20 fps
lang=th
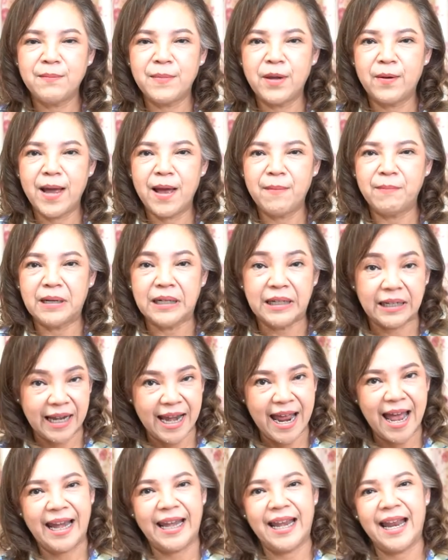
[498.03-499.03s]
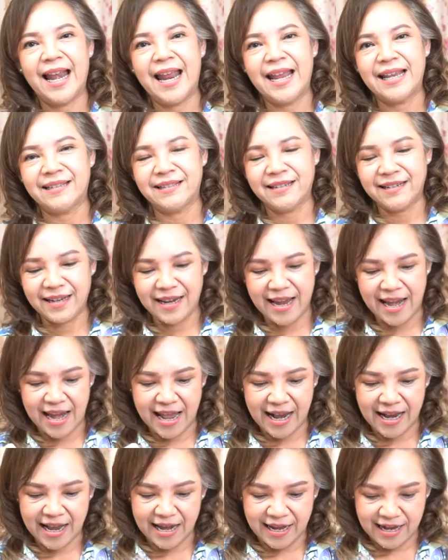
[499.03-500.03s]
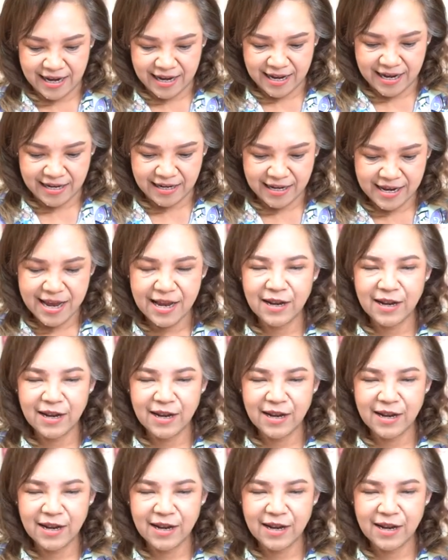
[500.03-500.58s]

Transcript: มีความอึดอัดอะไรซึ่งกันและกันนะคะ